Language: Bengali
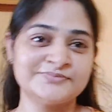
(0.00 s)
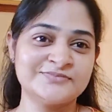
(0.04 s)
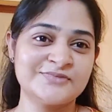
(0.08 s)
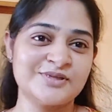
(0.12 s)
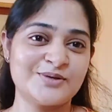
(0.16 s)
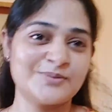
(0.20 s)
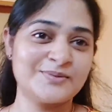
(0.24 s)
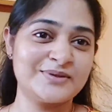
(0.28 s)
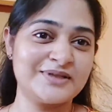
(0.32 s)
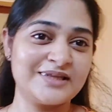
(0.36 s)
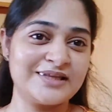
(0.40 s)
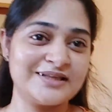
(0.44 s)

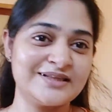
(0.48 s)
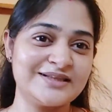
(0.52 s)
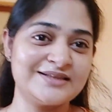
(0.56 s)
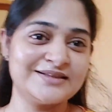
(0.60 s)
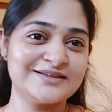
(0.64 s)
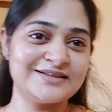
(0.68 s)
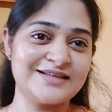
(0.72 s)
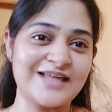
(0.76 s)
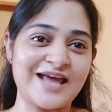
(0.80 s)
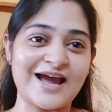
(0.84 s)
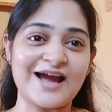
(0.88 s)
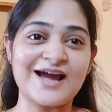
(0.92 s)
তোমাদের
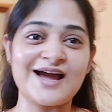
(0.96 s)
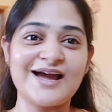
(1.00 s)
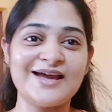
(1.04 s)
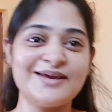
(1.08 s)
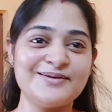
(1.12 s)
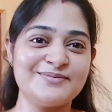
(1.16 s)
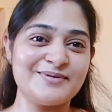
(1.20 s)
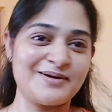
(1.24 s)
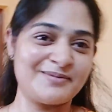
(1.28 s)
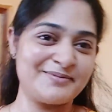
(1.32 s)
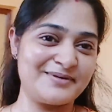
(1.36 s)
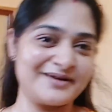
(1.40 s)
দেখাই
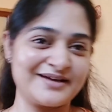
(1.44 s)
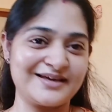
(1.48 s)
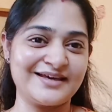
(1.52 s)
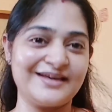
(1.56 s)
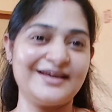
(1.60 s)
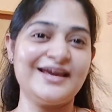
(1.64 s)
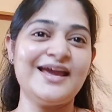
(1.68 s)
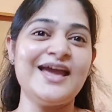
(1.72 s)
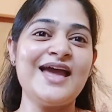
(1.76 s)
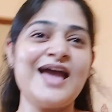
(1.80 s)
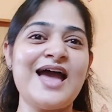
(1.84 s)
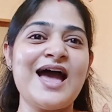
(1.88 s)
বাবাকে
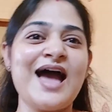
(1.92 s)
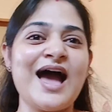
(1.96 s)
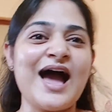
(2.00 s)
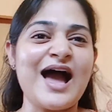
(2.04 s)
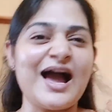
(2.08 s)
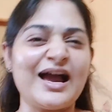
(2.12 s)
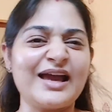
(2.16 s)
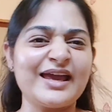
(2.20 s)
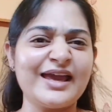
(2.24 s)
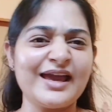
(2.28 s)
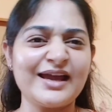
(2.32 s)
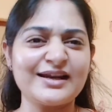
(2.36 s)

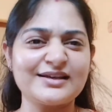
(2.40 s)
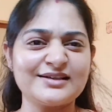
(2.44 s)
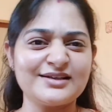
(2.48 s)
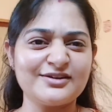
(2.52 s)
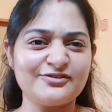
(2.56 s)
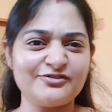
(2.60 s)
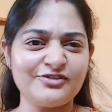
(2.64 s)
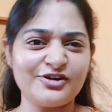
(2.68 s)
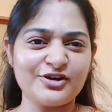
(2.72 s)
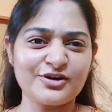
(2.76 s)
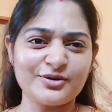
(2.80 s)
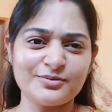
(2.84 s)
আগে একটা
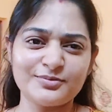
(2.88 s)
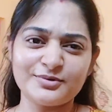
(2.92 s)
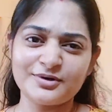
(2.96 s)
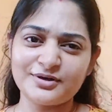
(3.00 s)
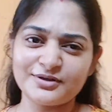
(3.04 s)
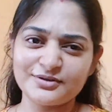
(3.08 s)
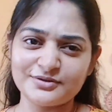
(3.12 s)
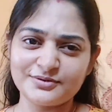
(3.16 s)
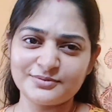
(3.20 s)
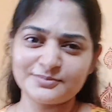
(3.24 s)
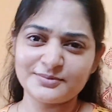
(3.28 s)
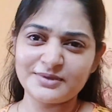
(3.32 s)
ব্লগে মনে
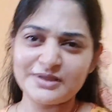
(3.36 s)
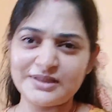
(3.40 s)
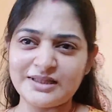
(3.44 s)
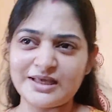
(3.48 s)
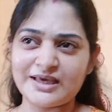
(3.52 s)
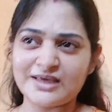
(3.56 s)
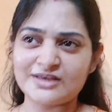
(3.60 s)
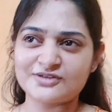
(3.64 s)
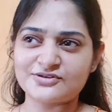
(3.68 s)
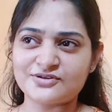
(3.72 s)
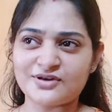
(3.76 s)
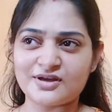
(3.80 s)
হয় তোমরা
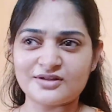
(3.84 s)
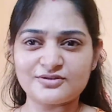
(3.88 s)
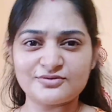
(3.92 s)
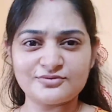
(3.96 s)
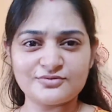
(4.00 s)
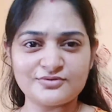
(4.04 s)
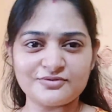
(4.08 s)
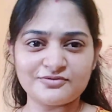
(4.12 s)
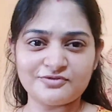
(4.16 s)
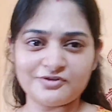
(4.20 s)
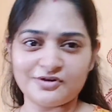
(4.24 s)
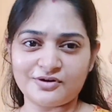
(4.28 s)
দেখেছো এক
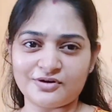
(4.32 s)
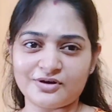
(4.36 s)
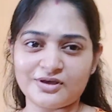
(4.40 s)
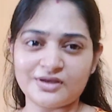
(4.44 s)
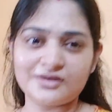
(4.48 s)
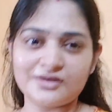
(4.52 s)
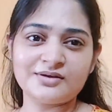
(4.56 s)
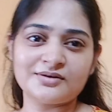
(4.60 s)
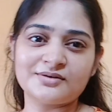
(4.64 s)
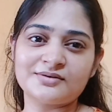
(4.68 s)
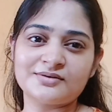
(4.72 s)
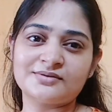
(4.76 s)
দুটো ব্লগে
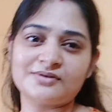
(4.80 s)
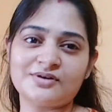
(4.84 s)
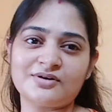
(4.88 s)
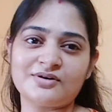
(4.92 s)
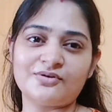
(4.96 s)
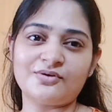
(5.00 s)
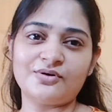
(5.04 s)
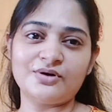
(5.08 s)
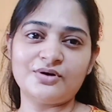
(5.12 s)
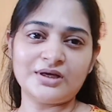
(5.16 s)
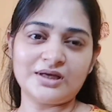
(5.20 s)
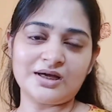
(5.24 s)

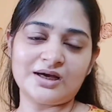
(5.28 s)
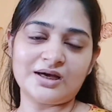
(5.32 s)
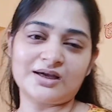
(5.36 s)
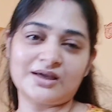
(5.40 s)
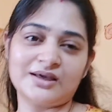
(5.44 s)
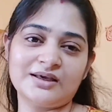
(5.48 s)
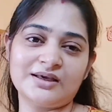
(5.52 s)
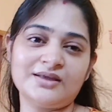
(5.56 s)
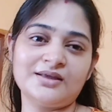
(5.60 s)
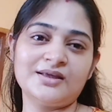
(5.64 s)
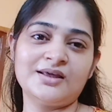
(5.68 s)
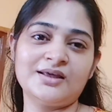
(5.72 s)
অনেক আগে